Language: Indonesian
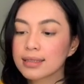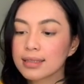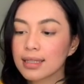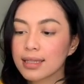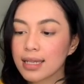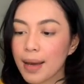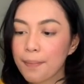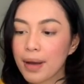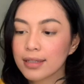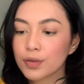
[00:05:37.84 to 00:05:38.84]

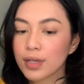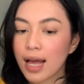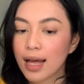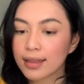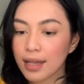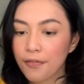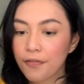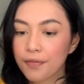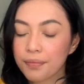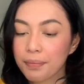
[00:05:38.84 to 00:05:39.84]
Setiap mahasiswa yang aktif
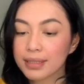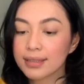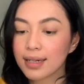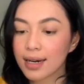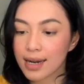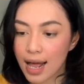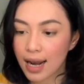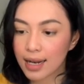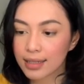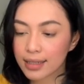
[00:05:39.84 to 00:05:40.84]
pasti
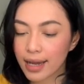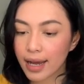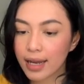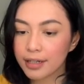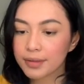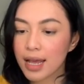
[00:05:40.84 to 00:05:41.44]
terkenal, ya kan?